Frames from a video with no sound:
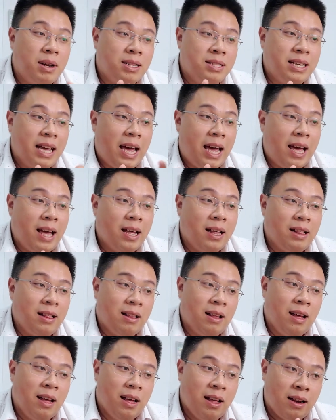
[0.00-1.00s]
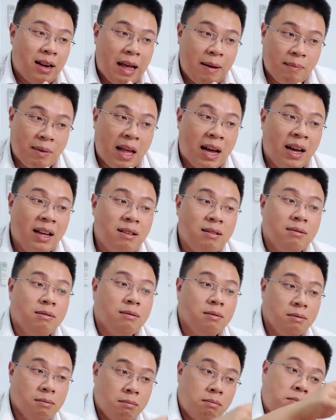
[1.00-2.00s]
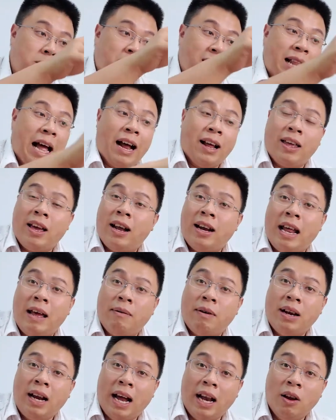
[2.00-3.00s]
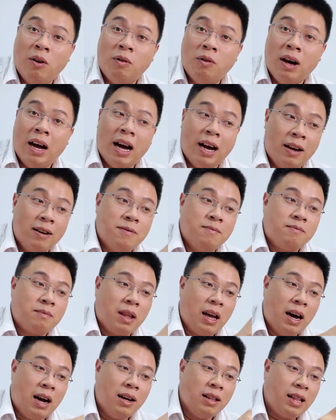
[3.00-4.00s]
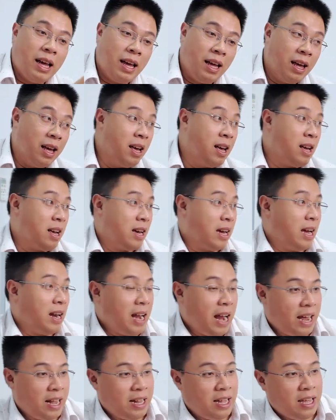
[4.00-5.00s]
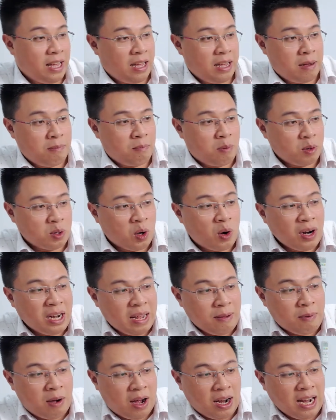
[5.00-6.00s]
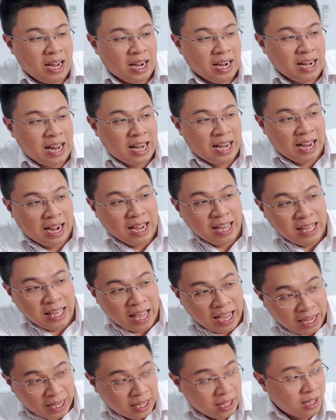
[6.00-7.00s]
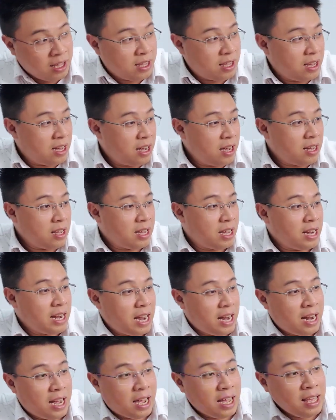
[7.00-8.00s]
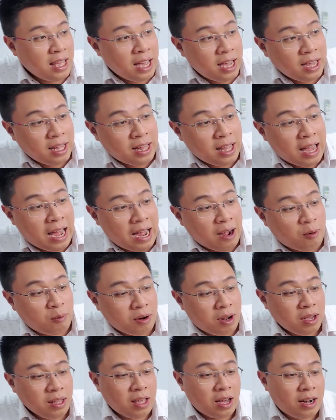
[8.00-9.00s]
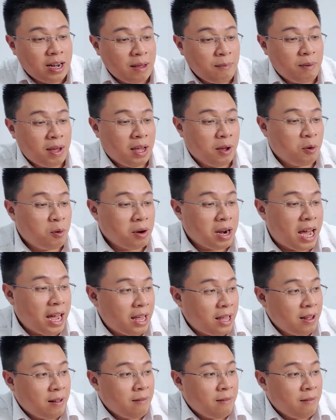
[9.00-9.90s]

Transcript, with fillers: mình sẽ đem tới mình tặng cho anh em cái này luôn ha đó thì cái này thì một số anh em hỏi là cái này là cái gì đó cái này là cái gì thì hải cũng nói cho anh em hiểu đây